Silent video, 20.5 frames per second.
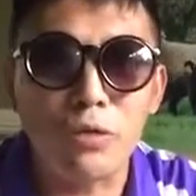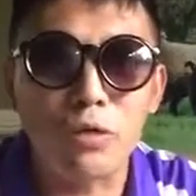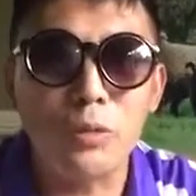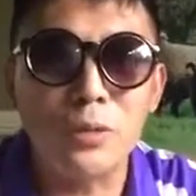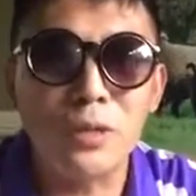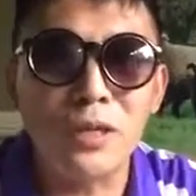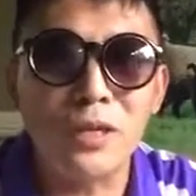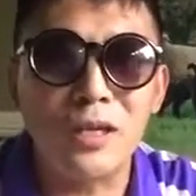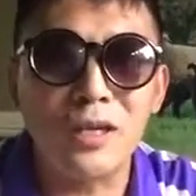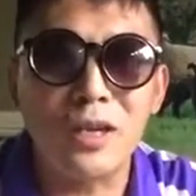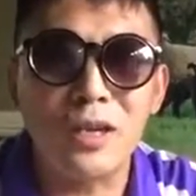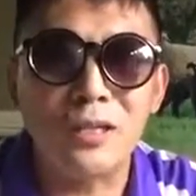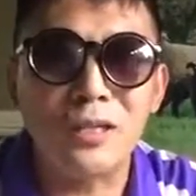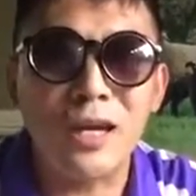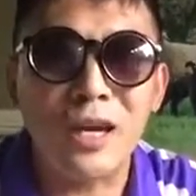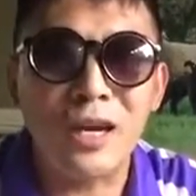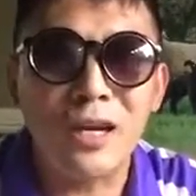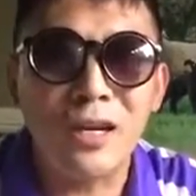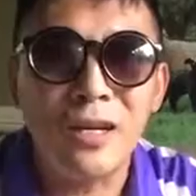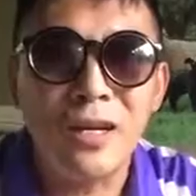著名歌唱
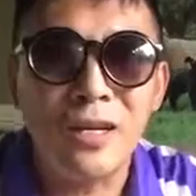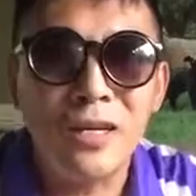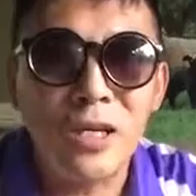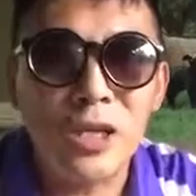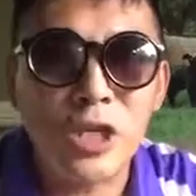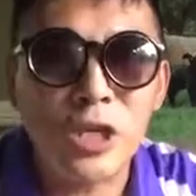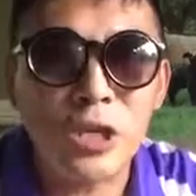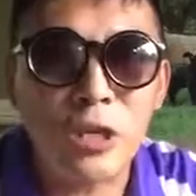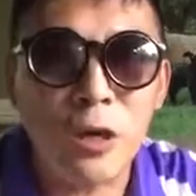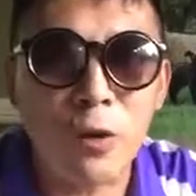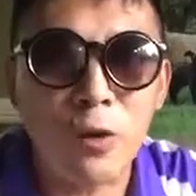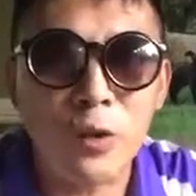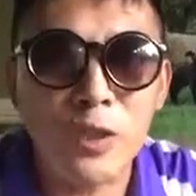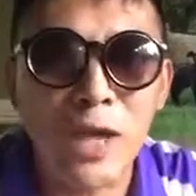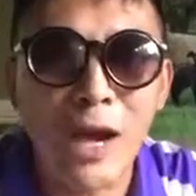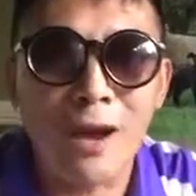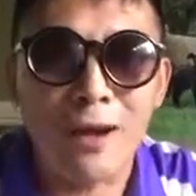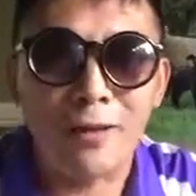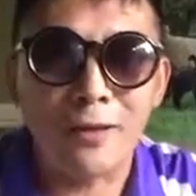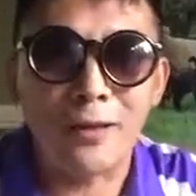家少
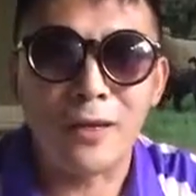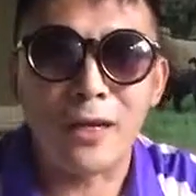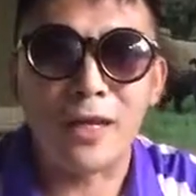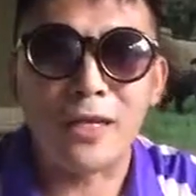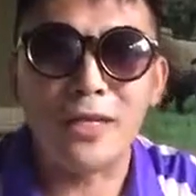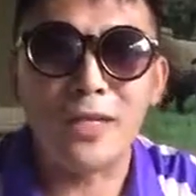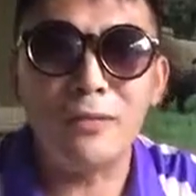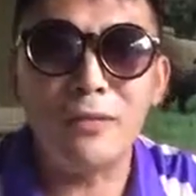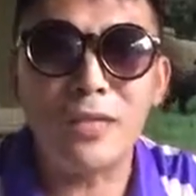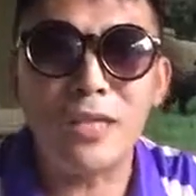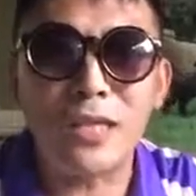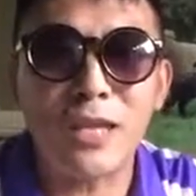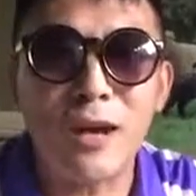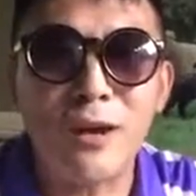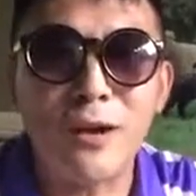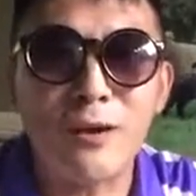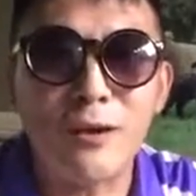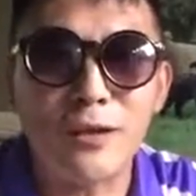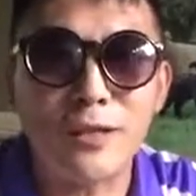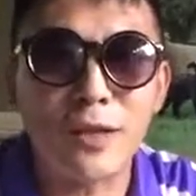将啊，因为
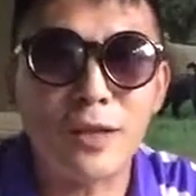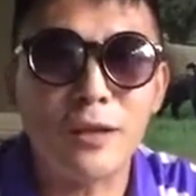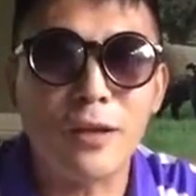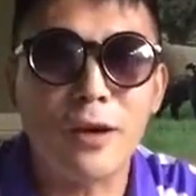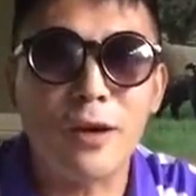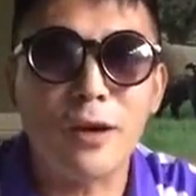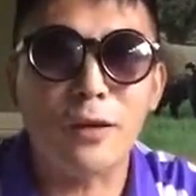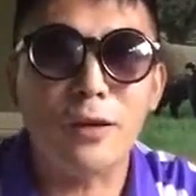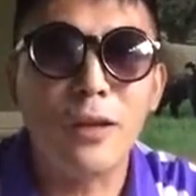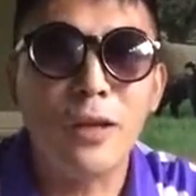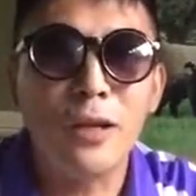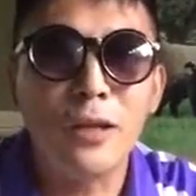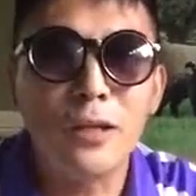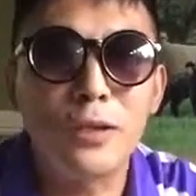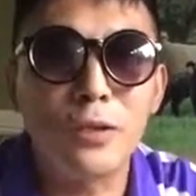唱歌唱得好，